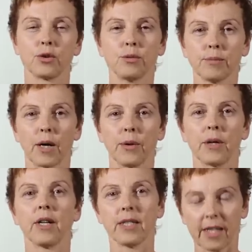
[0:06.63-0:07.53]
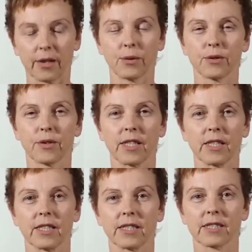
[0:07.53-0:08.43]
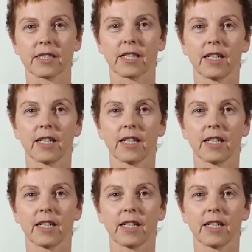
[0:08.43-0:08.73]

Umbau, der notwendig ist.